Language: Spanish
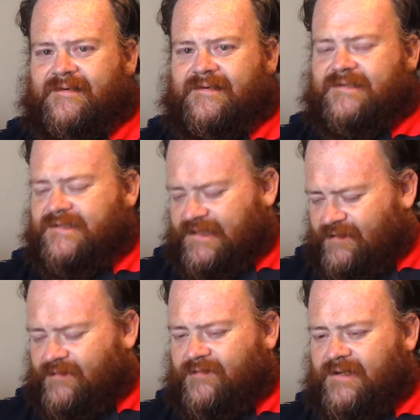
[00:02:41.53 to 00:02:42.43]
Se
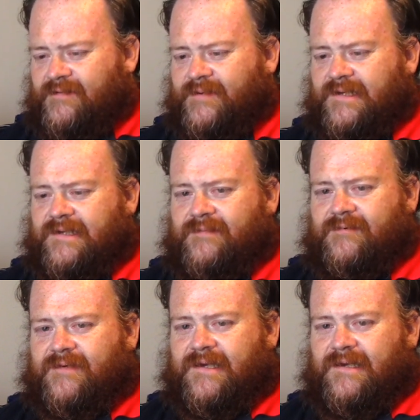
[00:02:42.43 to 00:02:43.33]
logró el
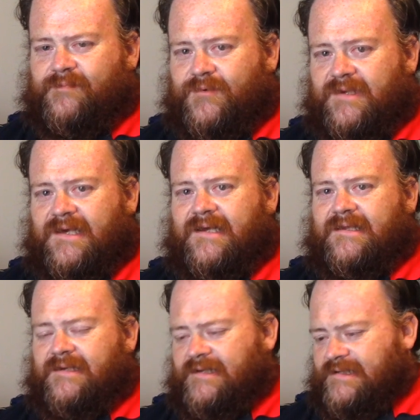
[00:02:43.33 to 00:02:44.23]
objetivo, que él pudiera
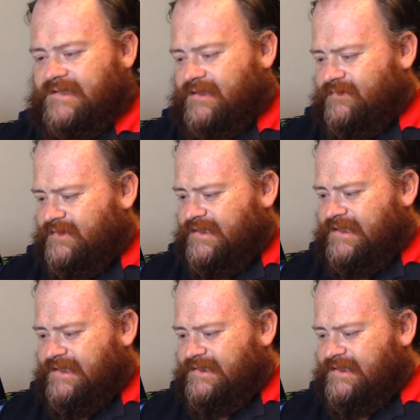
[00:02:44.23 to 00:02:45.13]
tener esa
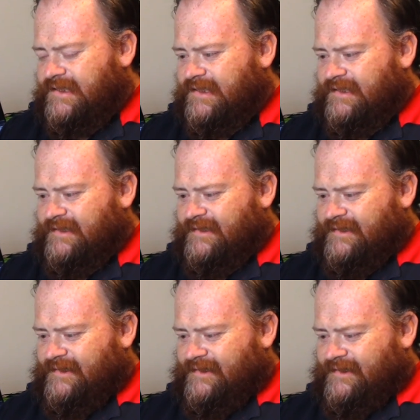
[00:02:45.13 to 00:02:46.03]
conciencia
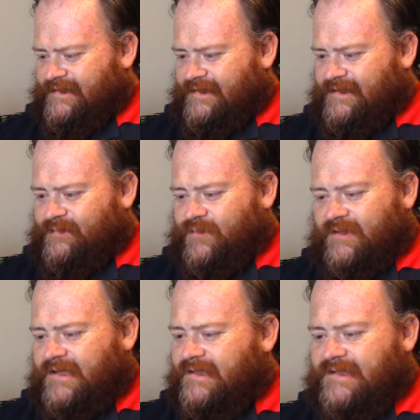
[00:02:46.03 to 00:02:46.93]
y
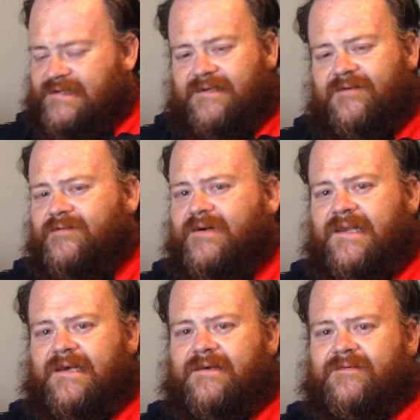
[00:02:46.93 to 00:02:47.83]
poder decir no
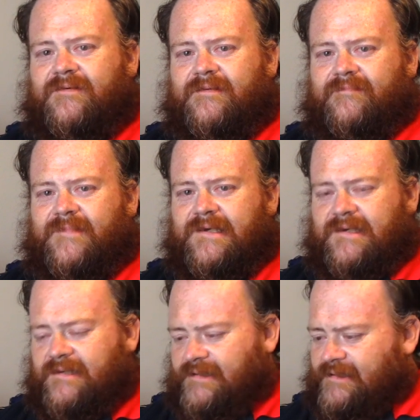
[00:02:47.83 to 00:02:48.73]
al alcohol.
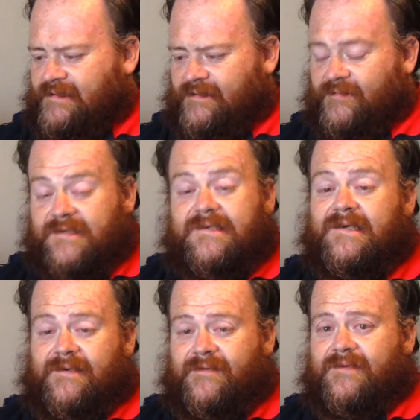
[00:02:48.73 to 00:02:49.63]
y, lo está
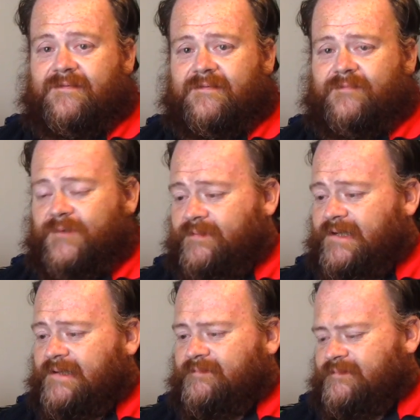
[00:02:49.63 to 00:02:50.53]
llevando muy
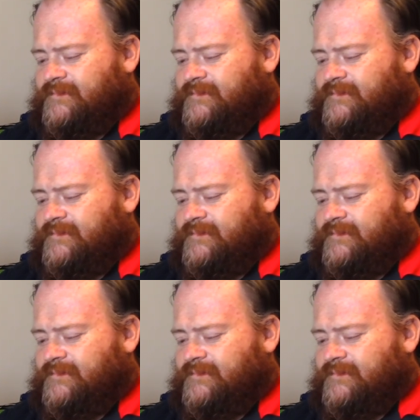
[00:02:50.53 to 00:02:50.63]
bien.